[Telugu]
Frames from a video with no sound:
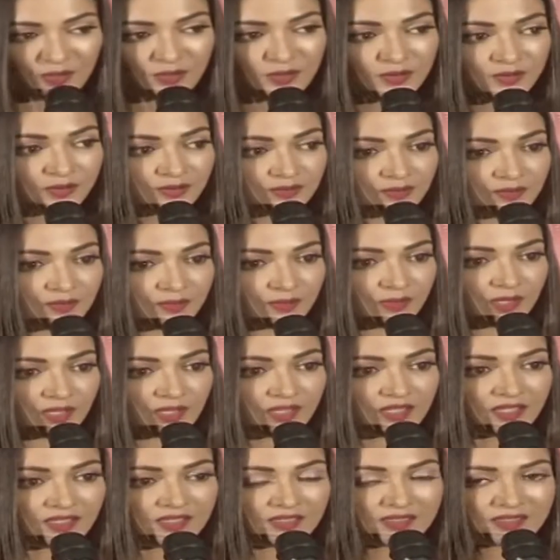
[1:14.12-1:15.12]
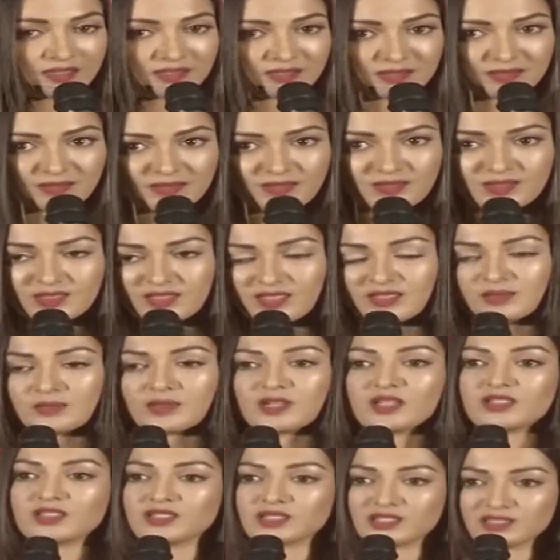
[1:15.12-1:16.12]
యూ మన
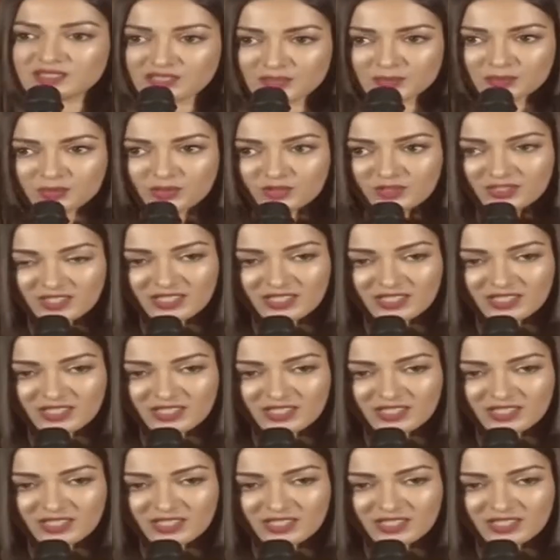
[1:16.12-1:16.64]
సినిమాని సపోర్ట్